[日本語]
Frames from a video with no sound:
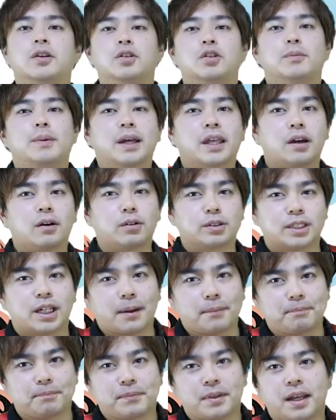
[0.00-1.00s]
今日の負けはこち
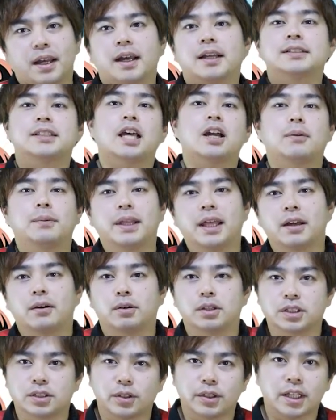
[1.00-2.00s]
ら。最後まで
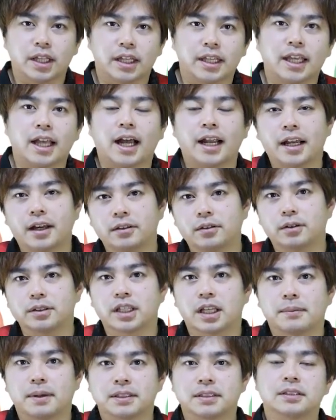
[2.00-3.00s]
ご視聴いただきありがとう
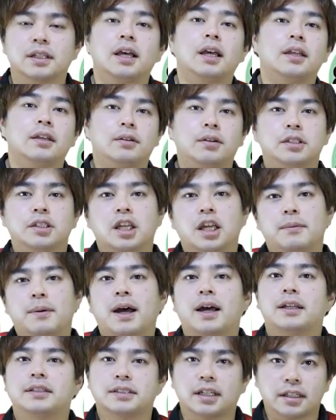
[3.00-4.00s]
ございます。よろしけれ
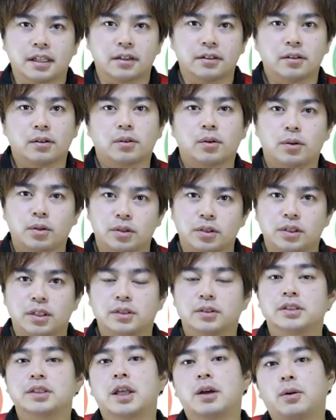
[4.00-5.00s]
ばチャンネルの登
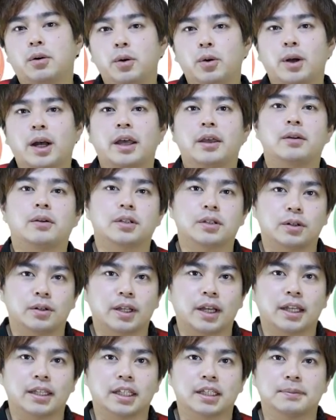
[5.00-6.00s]
録、そして高評価よろしく
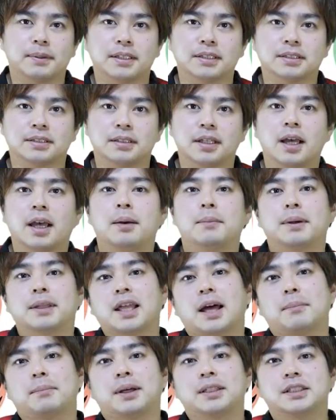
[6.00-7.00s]
お願いいたします。
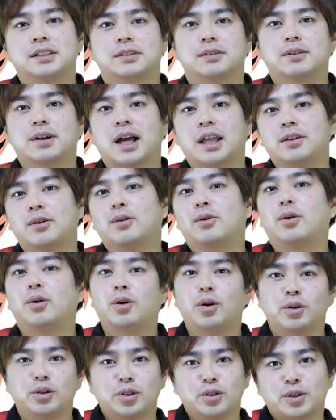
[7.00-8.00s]
また、マジックのカードを
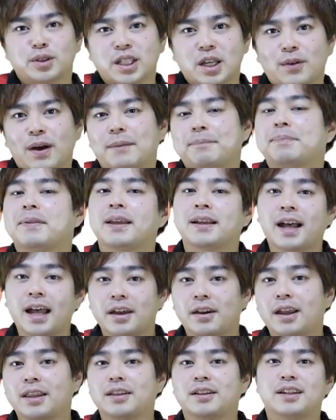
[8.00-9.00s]
ご購入の際は、
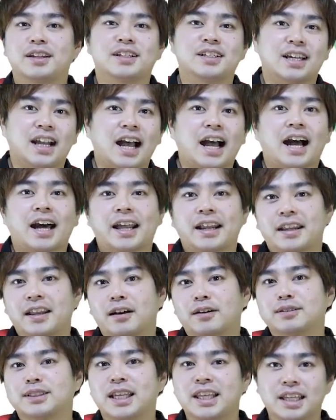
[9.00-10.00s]
概要欄のリンクから
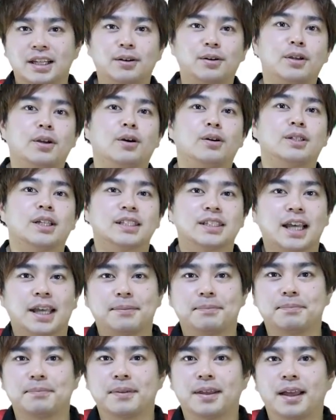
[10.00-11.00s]
アレリアをぜひご利用くだ
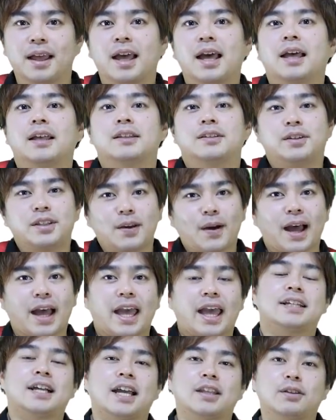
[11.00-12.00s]
さい。それで
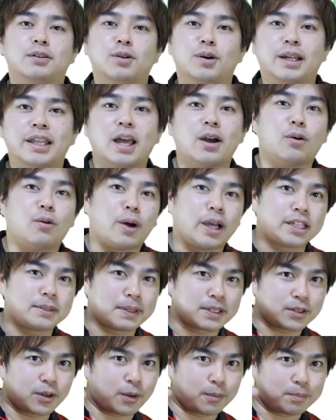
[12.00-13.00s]
は次回の動画でお会い
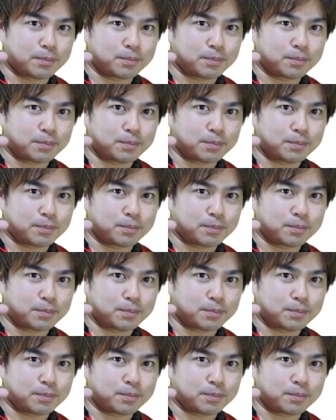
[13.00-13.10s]
しましょ